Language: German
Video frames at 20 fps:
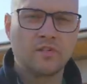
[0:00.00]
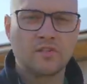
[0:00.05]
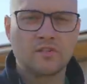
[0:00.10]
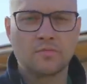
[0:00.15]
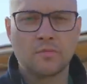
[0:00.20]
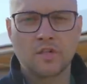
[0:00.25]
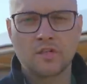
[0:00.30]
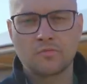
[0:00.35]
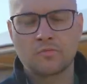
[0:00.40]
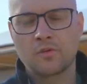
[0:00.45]
wie
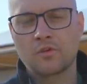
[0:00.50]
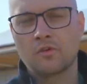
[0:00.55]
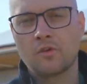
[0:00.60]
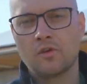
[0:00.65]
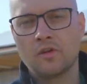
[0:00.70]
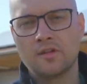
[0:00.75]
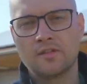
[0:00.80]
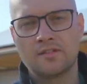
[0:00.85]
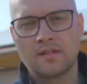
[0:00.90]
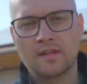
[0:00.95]
zum Beispiel
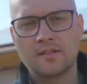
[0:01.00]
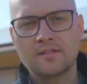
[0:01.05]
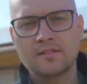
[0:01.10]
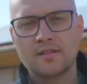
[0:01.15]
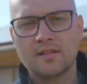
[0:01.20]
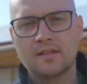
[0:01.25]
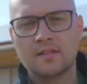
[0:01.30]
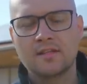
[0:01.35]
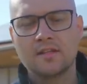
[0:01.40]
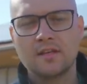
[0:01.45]
Coral
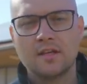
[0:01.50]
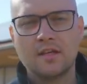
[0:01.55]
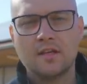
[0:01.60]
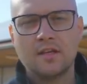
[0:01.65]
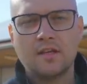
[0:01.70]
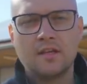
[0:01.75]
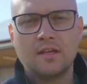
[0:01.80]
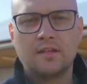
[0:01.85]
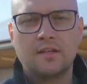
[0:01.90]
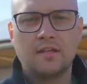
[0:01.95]
Sunset,
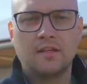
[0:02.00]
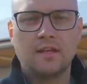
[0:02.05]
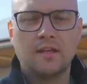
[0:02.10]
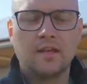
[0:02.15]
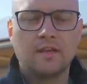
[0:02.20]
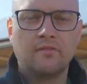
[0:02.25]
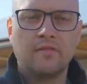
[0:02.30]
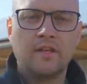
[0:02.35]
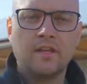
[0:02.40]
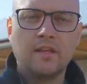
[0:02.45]
die
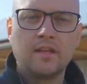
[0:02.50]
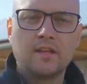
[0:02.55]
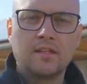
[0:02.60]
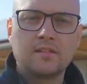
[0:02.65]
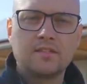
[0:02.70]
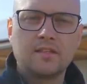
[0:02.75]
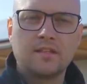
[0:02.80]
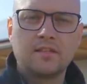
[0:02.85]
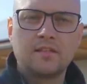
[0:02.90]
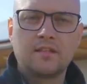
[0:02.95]
eher weniger
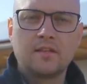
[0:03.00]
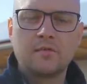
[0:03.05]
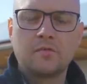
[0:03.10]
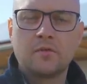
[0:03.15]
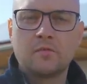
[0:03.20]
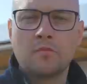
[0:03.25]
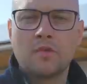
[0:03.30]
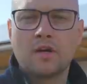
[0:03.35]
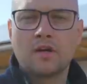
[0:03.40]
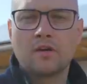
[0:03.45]
Seitentriebe
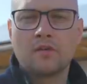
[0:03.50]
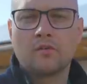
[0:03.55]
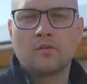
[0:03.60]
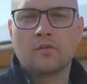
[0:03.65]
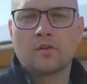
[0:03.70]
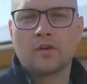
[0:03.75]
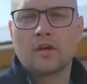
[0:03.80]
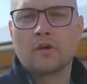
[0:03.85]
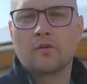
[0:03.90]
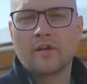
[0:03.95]
machen
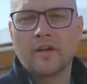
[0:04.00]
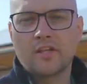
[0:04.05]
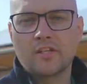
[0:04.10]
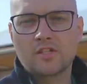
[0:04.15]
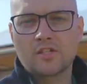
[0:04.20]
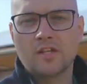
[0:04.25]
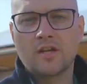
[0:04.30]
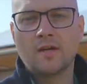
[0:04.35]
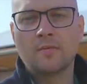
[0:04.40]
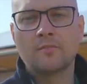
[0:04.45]
oder Red
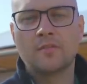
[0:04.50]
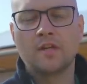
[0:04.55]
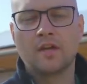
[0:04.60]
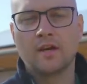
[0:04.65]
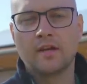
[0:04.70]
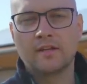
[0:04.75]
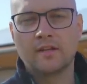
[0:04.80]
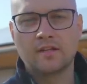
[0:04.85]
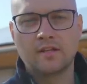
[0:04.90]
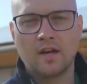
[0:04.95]
Charm, die
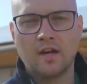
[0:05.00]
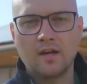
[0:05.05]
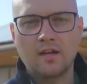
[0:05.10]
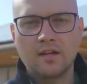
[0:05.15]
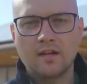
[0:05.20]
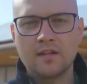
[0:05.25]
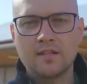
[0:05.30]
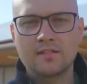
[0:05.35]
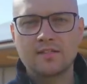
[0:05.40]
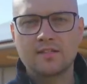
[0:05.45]
eigentlich gar
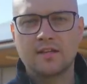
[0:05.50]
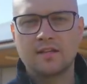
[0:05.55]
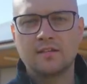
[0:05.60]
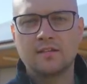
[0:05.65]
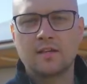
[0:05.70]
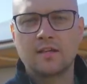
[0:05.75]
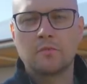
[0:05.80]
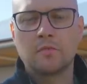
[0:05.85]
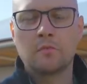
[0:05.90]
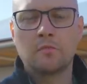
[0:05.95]
keine
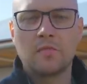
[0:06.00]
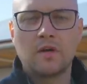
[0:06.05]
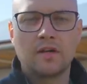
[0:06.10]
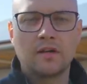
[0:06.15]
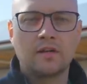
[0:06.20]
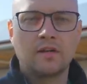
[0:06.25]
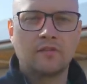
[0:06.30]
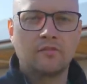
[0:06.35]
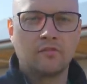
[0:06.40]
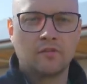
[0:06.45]
Seitentriebe
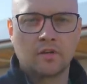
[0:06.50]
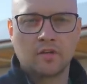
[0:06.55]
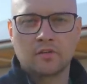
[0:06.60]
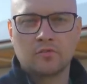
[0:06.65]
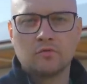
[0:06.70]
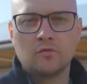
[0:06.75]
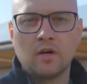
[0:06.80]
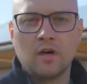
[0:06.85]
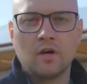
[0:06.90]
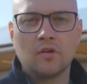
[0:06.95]
machen, die von
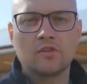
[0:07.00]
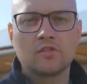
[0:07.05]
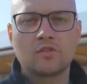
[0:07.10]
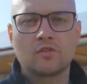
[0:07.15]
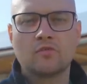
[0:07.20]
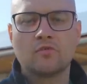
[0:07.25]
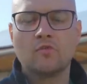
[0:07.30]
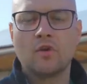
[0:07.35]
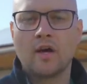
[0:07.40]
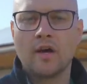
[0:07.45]
Natur aus
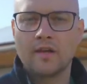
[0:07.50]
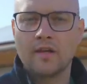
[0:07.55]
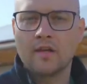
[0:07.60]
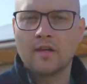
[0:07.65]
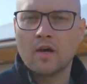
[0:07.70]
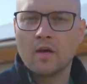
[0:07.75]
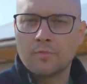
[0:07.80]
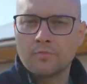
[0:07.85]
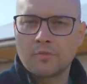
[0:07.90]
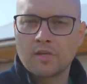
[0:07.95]
schon nur einen
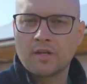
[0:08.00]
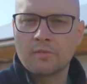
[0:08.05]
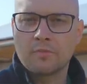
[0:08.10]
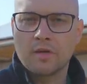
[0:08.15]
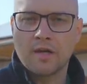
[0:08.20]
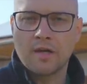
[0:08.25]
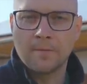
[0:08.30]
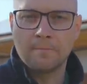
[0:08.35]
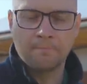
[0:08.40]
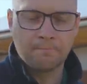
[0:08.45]
Haupttrieb
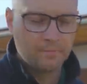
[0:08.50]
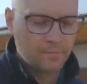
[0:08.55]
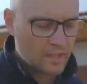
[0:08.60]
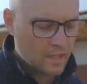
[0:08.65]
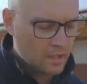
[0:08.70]
haben.